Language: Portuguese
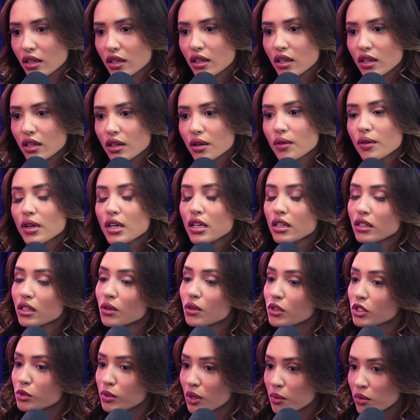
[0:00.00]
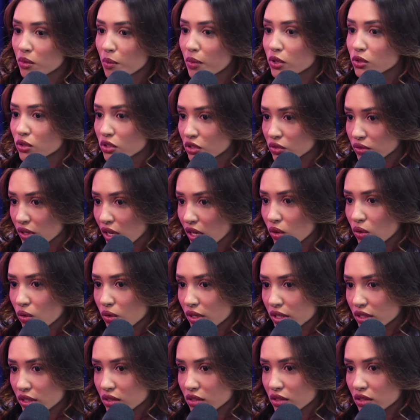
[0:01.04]
Entendeu? Então, isso para mim é uma pessoa de
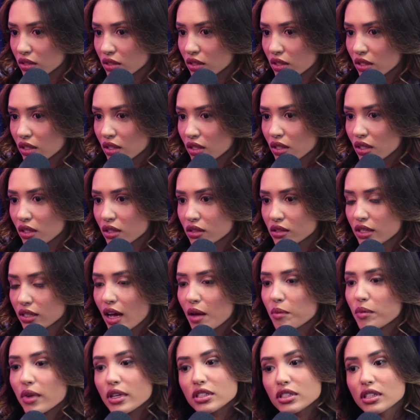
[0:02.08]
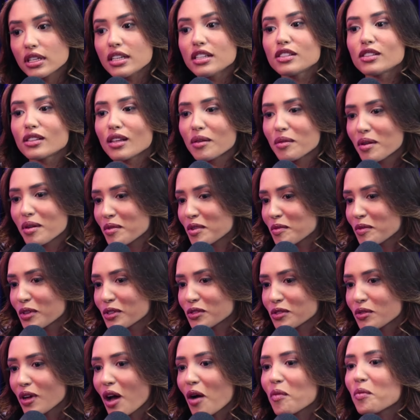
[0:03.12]
valores. Sabe? Mas isso também é muito
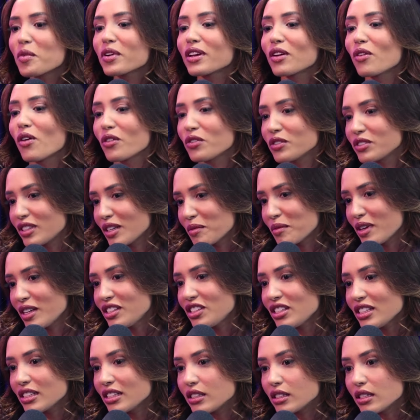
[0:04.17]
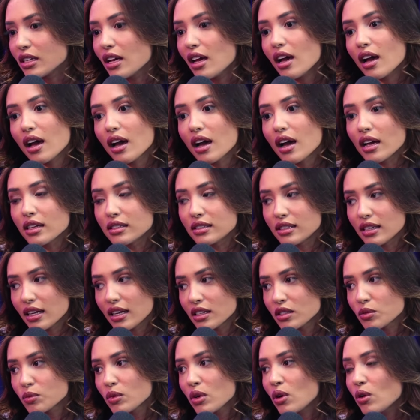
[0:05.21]
pessoal, porque, igual você bem disse, às
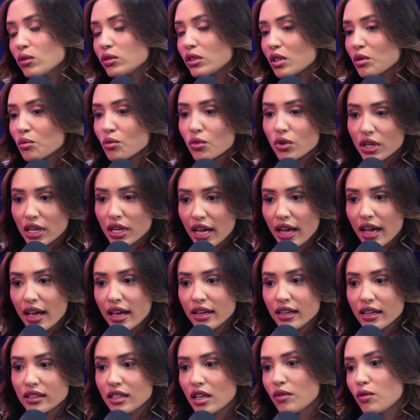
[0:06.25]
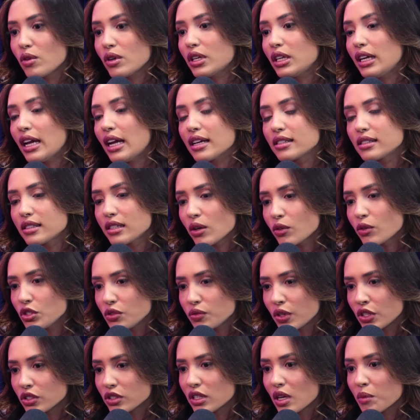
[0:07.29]
vezes uma outra mulher que teve uma criação
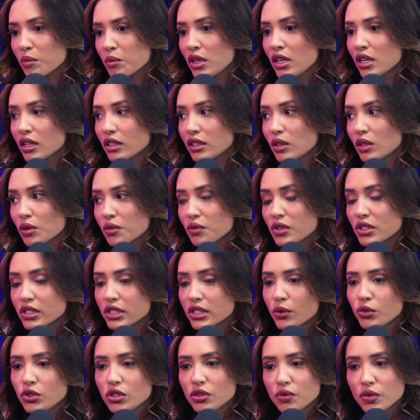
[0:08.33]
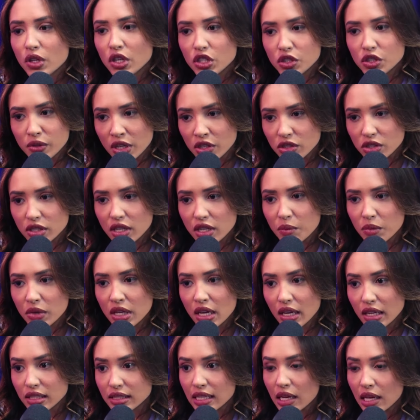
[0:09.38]
diferente da minha, que tem uma visão de vida diferente da
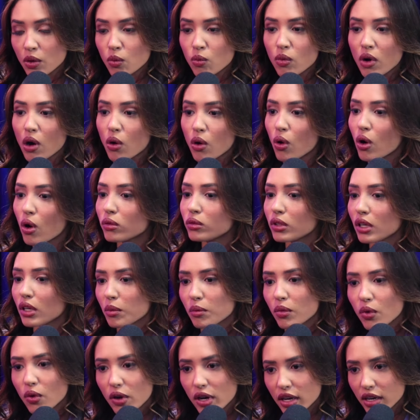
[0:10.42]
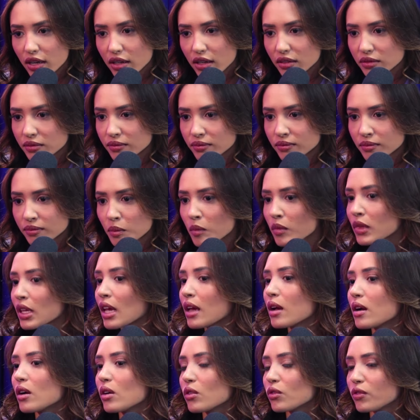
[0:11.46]
minha, que está em uma outra bolha,
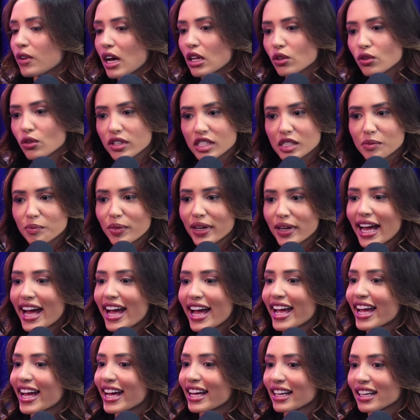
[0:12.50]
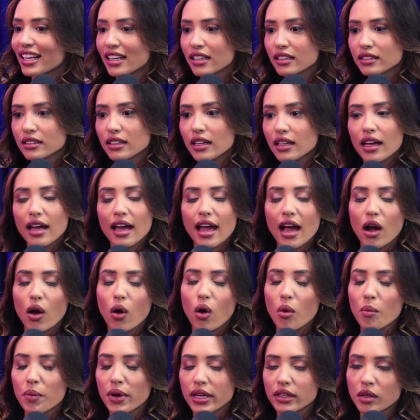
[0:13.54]
valores para ela é né?
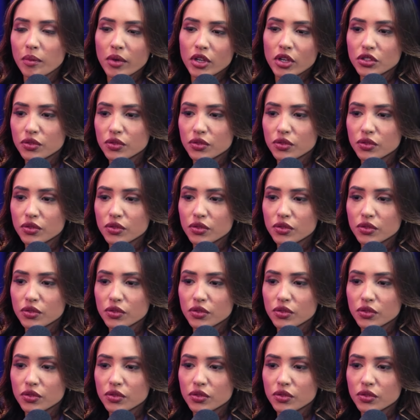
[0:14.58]
completamente né?